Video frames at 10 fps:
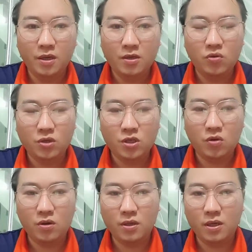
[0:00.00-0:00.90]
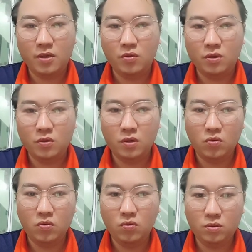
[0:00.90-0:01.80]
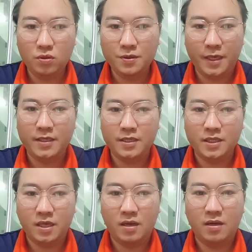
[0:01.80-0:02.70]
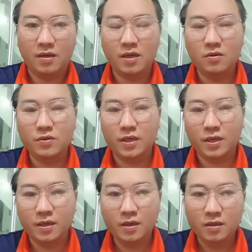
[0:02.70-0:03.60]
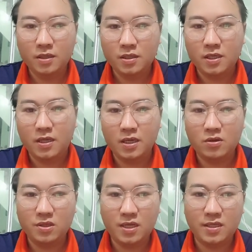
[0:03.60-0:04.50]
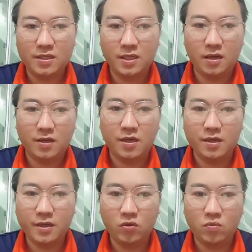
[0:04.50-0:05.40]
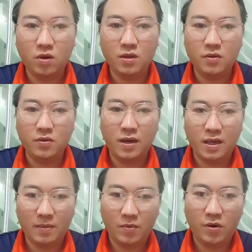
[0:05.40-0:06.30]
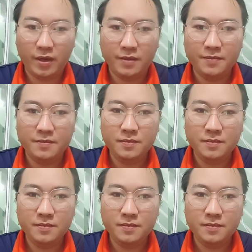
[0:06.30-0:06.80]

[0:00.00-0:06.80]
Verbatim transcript: đu trâu nó chè ô tô nên luôn chè sẽ xe là chè nên chè sẽ xe tiết non sao sẽ xe là chè nên tụi mò là vô hai dạng mò hình